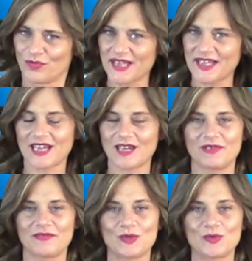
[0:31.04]
Buonasera e
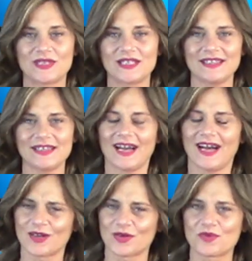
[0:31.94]
benvenuti
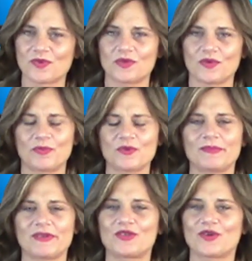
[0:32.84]
al consueto
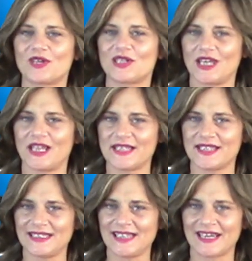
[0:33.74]
appuntamento con eccellenze
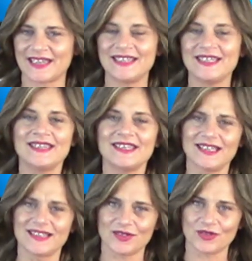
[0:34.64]
italiane. Il
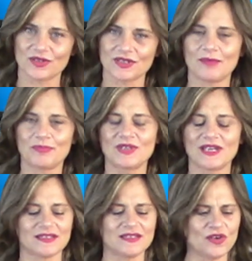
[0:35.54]
titolo della puntata
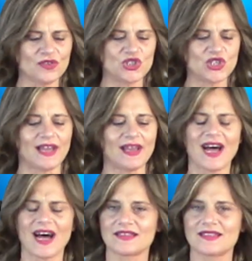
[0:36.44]
di oggi è
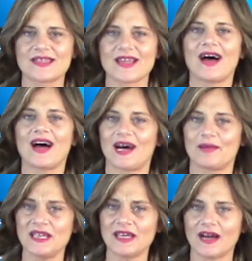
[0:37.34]
Ansia,
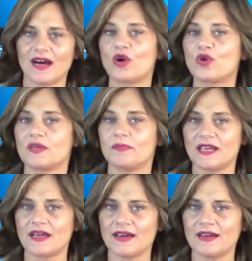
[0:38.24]
amica o
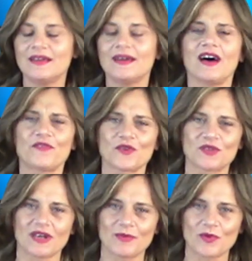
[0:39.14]
nemica?
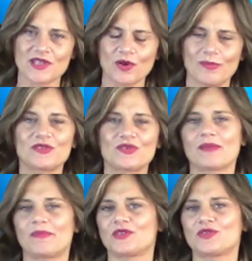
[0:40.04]
Affronteremo questo argomento
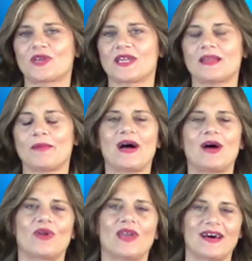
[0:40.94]
insieme alla dottoressa
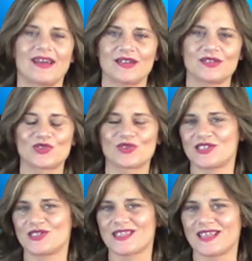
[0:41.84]
Paola Arangio, che è
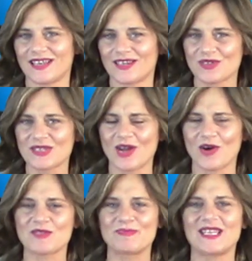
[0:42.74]
già stata nostra
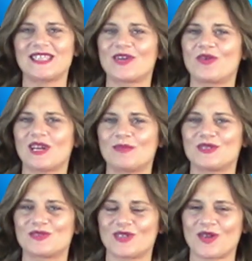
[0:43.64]
ospite ed è in
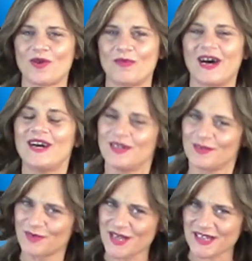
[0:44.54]
collegamento da Roma.
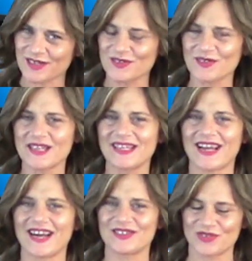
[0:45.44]
Buonasera dottoressa
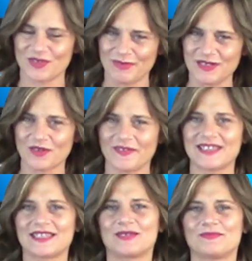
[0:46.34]
Arangio e ben
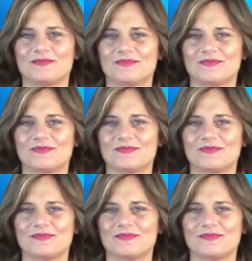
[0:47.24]
trovata.